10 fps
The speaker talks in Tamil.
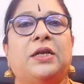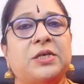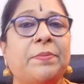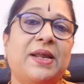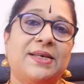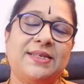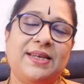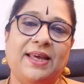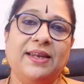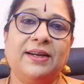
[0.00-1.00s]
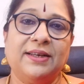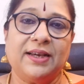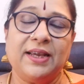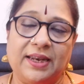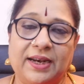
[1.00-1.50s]
ரிஷபராசி
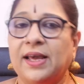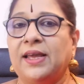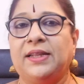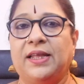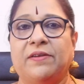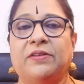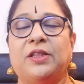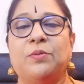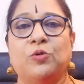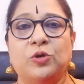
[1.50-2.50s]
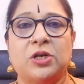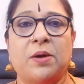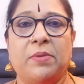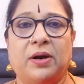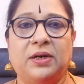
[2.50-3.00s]
நேர்களுக்கு இரண்டாயிரத்தி இருபத்தி
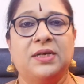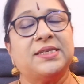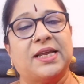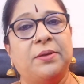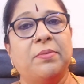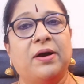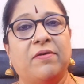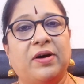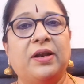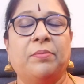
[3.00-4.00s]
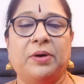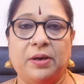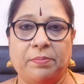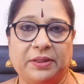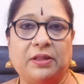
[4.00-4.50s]
மூன்றாம் ஆண்டு சனி பகவான்
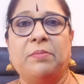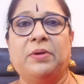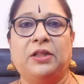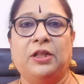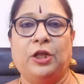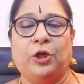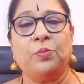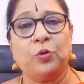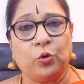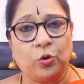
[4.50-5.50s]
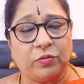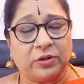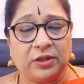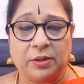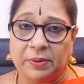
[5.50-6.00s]
நமக்கு பத்தாம் இடத்துலையும் குரு
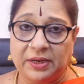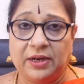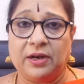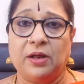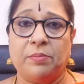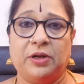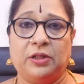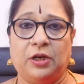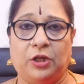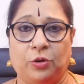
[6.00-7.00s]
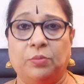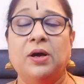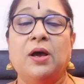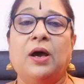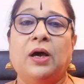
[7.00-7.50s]
வந்து பன்னிரெண்டாம் இடத்துலையும்
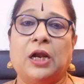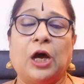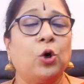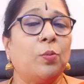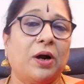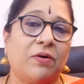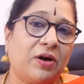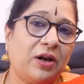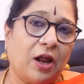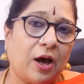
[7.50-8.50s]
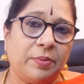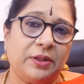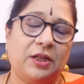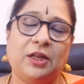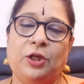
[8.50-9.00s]
ராகு பகவான்
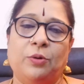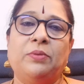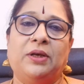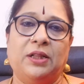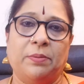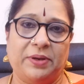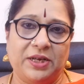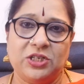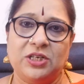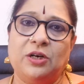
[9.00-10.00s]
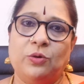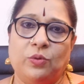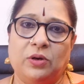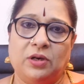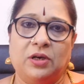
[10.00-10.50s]
லாபத்திலேயும் இந்த பயிற்சிகள்
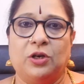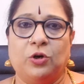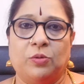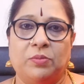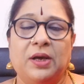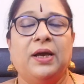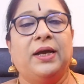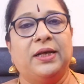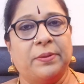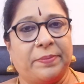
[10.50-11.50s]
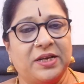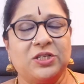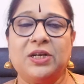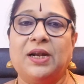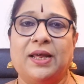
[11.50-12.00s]
உங்களுக்கு இருக்கும் இந்த
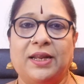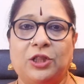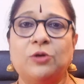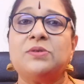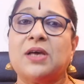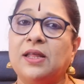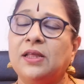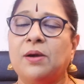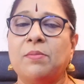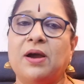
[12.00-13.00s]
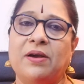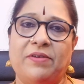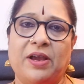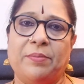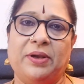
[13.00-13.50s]
பயிற்சிகள் அனைத்தும்
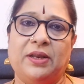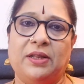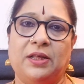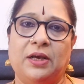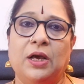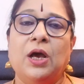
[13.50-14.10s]
சாதகமாகவே அமைகிறது